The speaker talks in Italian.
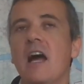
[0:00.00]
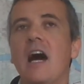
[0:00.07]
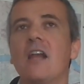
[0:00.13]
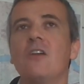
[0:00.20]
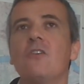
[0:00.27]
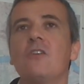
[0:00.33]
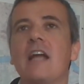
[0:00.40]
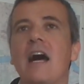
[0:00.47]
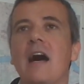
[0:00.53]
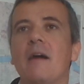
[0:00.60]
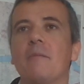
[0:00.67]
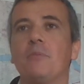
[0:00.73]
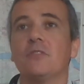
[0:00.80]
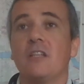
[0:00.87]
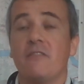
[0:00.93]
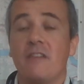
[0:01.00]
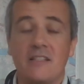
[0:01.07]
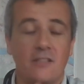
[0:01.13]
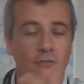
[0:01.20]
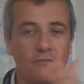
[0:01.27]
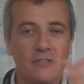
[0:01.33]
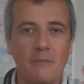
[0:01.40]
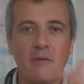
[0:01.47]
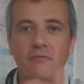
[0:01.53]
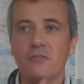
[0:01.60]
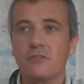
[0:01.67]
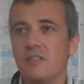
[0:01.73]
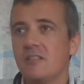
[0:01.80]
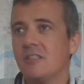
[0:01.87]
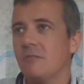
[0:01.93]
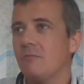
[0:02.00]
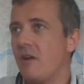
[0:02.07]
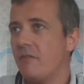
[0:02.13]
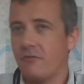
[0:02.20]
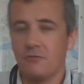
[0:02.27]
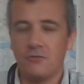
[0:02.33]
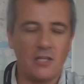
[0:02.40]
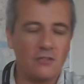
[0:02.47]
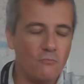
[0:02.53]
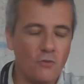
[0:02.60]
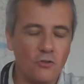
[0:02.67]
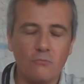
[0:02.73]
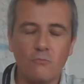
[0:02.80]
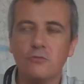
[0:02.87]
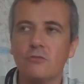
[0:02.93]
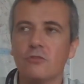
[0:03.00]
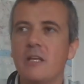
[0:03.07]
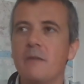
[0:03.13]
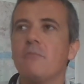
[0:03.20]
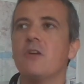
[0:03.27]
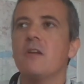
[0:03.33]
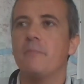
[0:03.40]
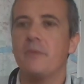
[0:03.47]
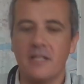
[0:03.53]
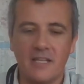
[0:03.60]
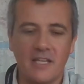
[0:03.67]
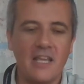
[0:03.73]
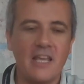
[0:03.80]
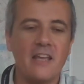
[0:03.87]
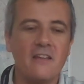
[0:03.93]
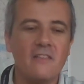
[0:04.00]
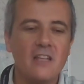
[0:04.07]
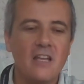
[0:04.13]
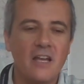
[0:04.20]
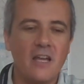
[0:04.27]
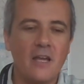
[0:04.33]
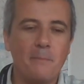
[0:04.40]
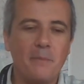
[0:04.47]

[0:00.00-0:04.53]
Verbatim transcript: Allora poteva essere un tema fortissimo e affrontato in modo molto debole perché eh,